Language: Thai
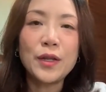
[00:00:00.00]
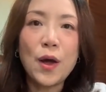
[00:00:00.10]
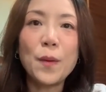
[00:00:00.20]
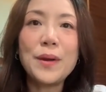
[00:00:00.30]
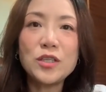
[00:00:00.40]
น้อ
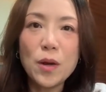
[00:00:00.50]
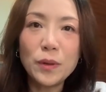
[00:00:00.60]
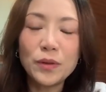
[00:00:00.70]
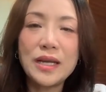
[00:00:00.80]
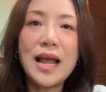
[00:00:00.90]
งไม่ชอบด
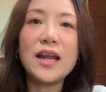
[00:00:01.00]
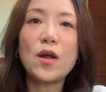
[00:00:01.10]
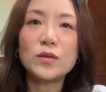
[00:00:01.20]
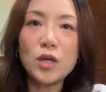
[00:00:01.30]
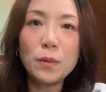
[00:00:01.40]
นตรี ให้น้
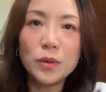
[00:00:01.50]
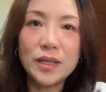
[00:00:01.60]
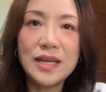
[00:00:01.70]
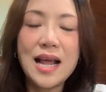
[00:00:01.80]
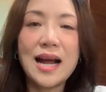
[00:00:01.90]
องชอบดนต
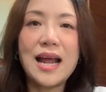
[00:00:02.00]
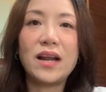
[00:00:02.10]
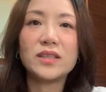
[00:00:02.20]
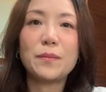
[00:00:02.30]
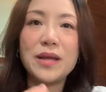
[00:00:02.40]
รี ยังไง
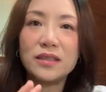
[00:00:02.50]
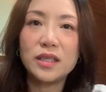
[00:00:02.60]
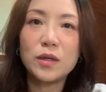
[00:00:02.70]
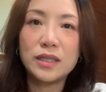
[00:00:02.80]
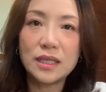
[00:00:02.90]
เราจะเปลี่ยน
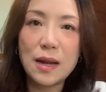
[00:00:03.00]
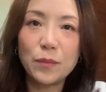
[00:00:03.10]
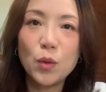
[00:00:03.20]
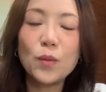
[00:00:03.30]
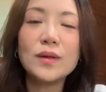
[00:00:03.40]
กิจกรรม
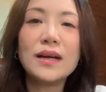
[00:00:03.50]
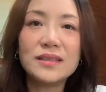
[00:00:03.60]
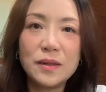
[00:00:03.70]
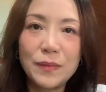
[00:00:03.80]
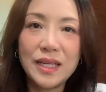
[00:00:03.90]
ทุก
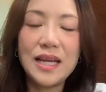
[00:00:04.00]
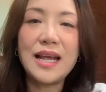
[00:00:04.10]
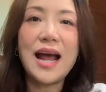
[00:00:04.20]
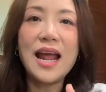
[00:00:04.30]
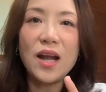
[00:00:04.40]
10นาที
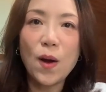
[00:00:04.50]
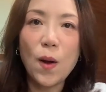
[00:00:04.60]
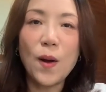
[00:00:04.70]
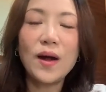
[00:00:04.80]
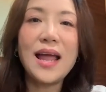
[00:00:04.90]
ให้ร้อ
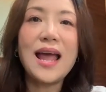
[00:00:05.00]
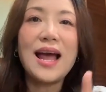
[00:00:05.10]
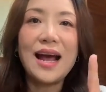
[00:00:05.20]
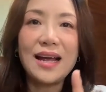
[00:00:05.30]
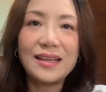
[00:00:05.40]
ง
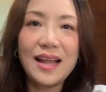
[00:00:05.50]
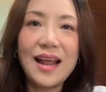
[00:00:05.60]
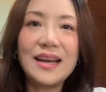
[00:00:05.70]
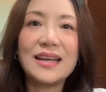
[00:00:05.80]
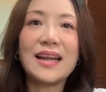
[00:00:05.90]
ให้เต้
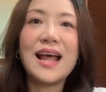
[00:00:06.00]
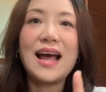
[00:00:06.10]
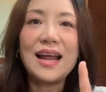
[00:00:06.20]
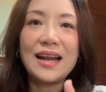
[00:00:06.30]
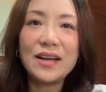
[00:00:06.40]
น
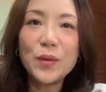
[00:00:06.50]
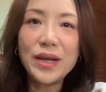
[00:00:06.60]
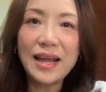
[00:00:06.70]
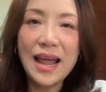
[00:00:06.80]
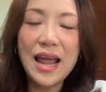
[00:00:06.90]
ให้เล่นด้วย
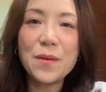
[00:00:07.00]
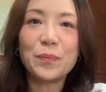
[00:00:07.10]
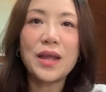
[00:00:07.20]
เกม